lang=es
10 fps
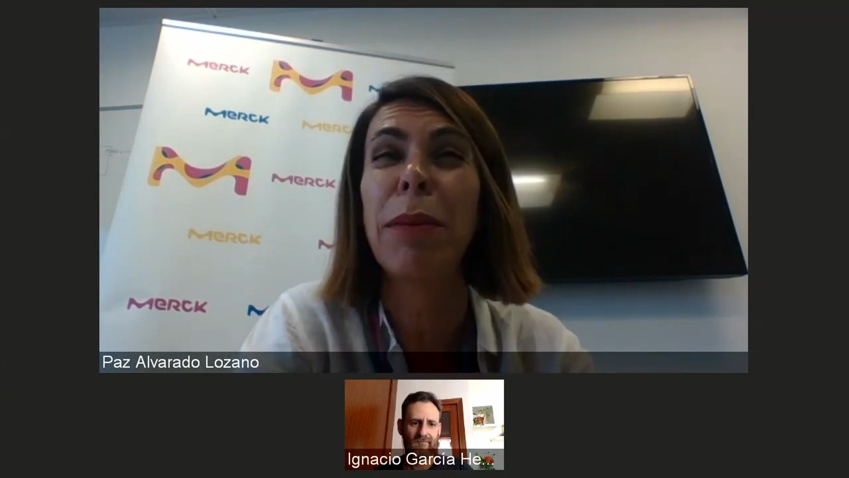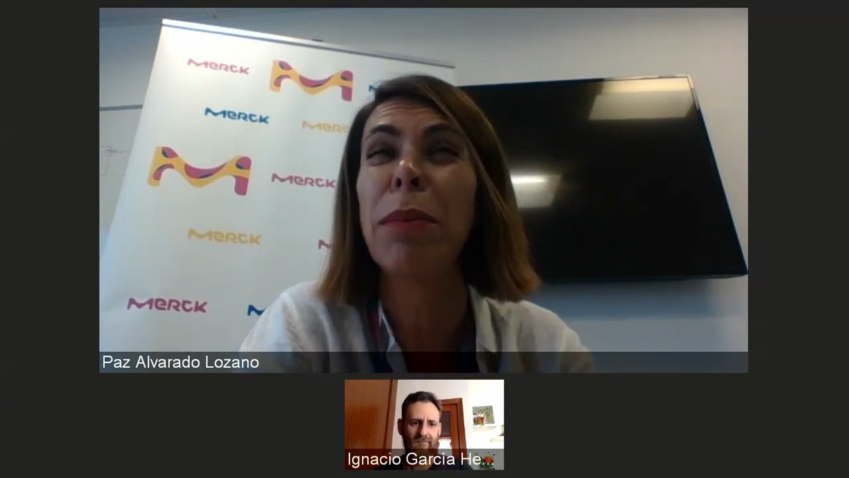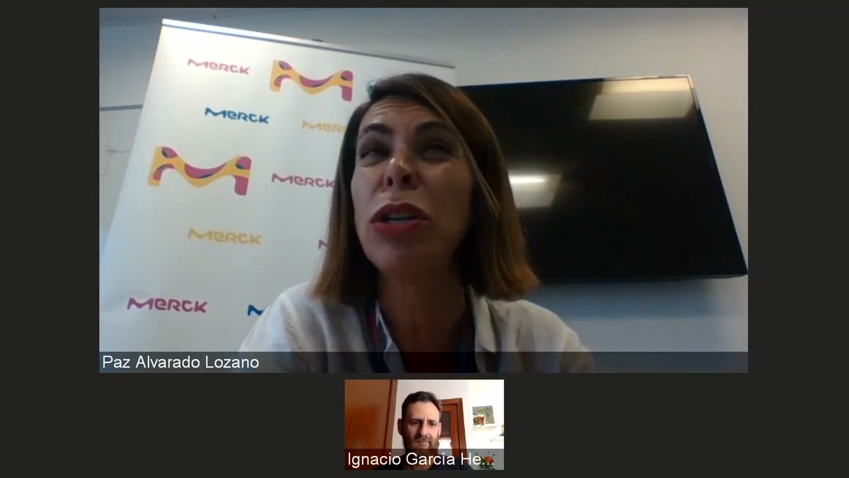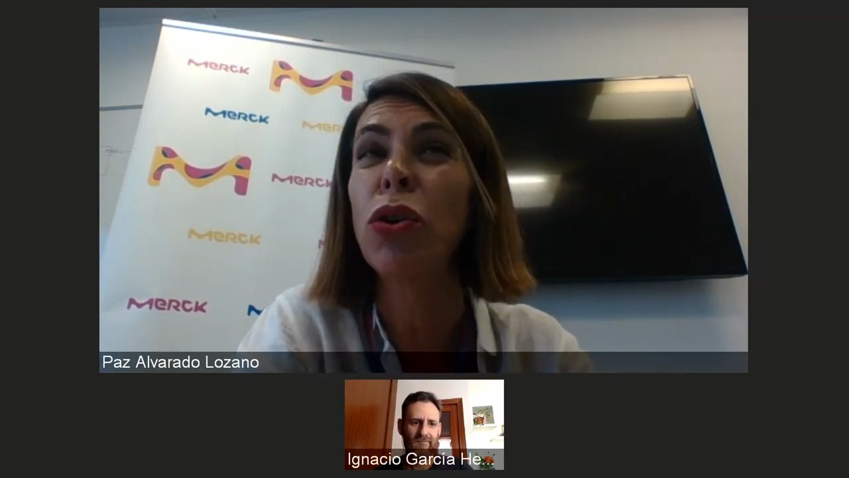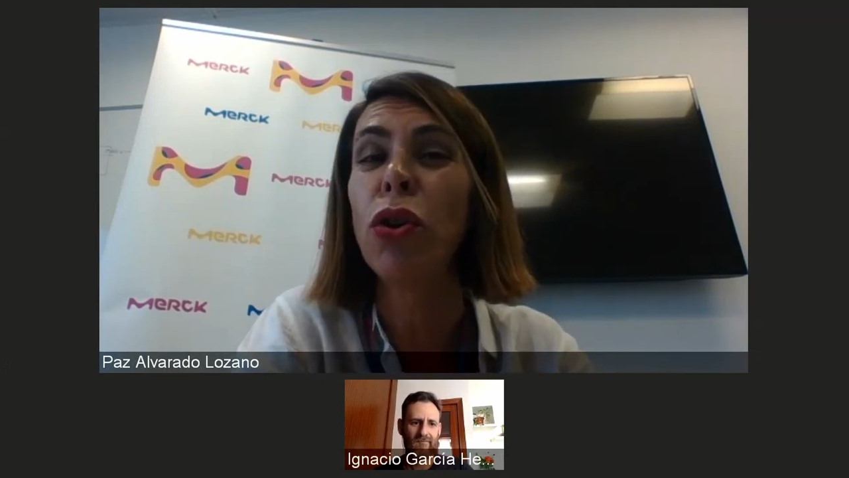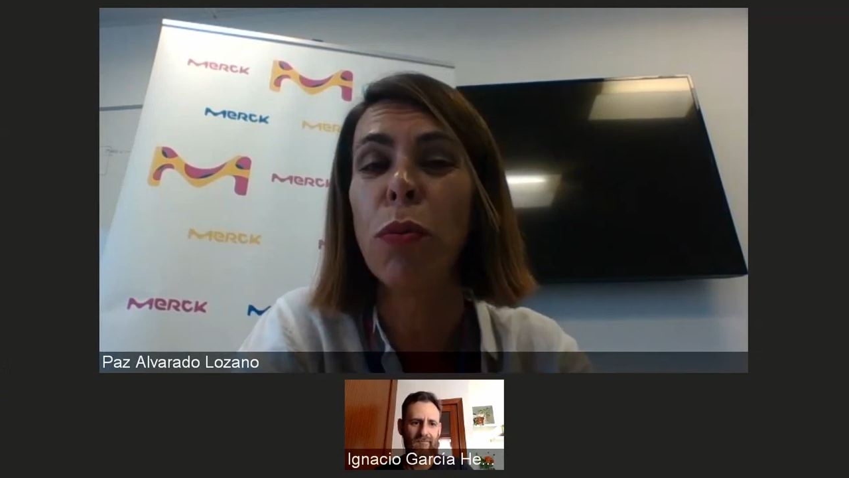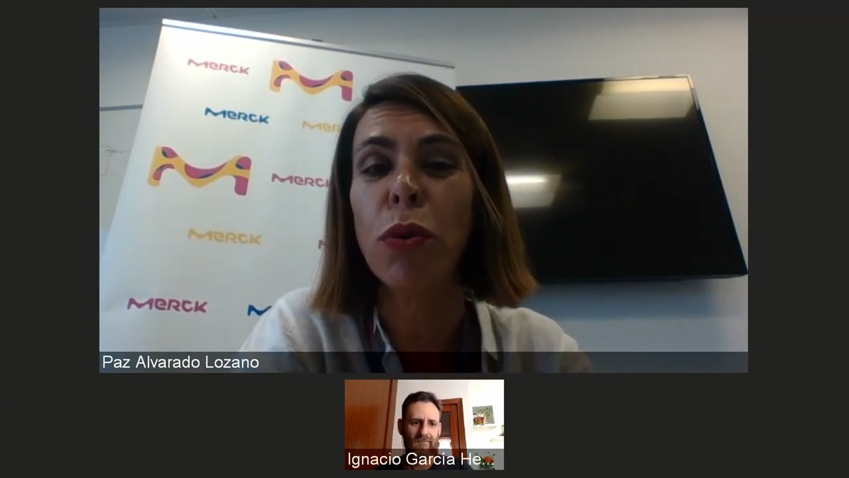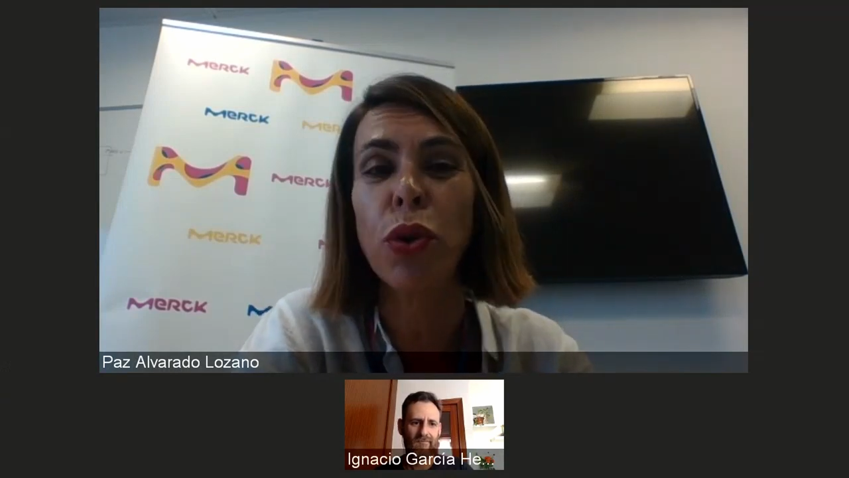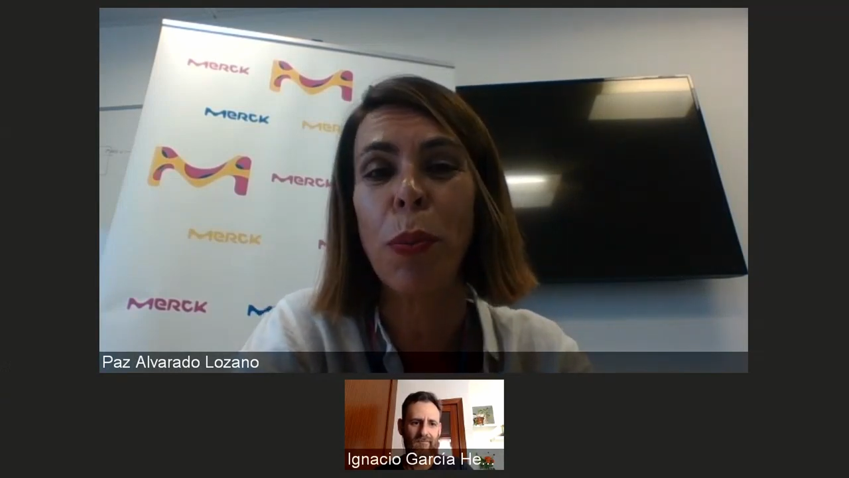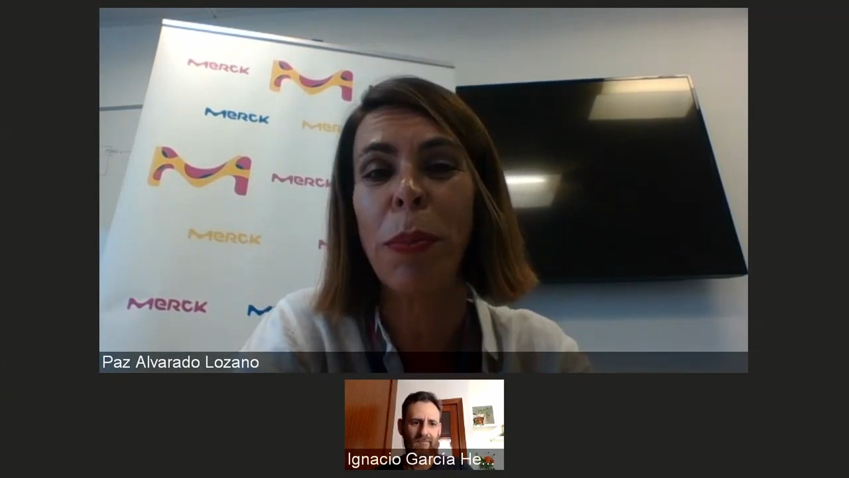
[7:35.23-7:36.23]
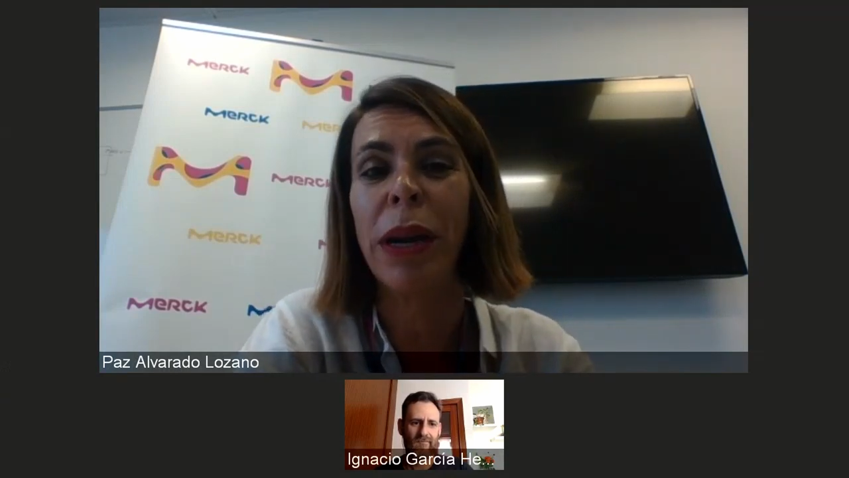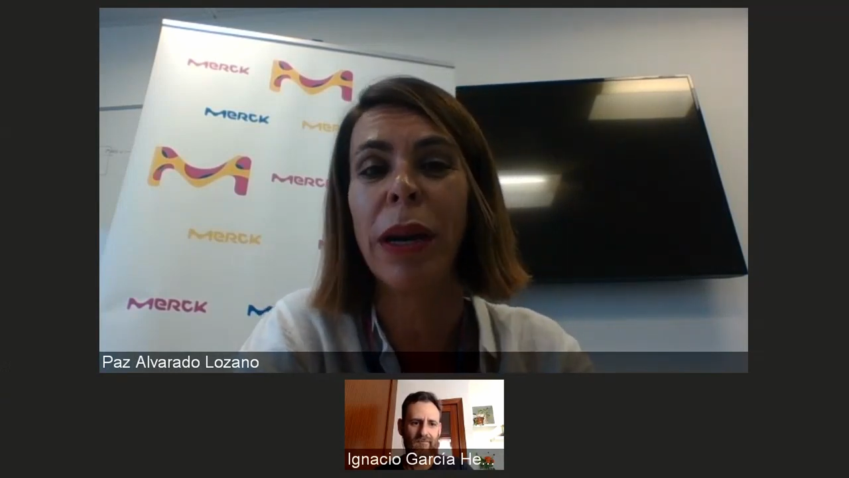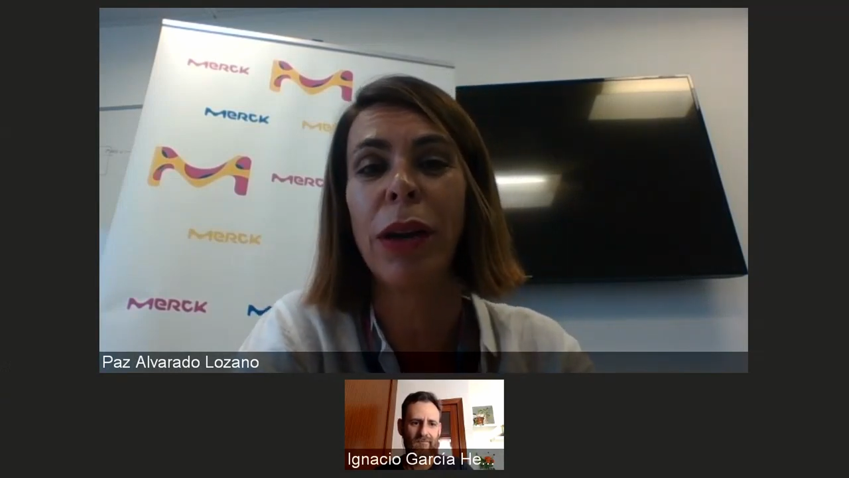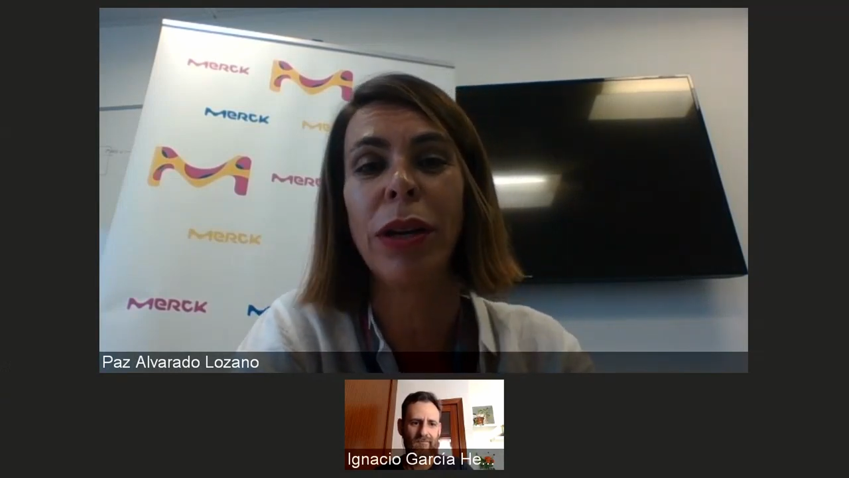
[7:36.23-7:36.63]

además son como súper,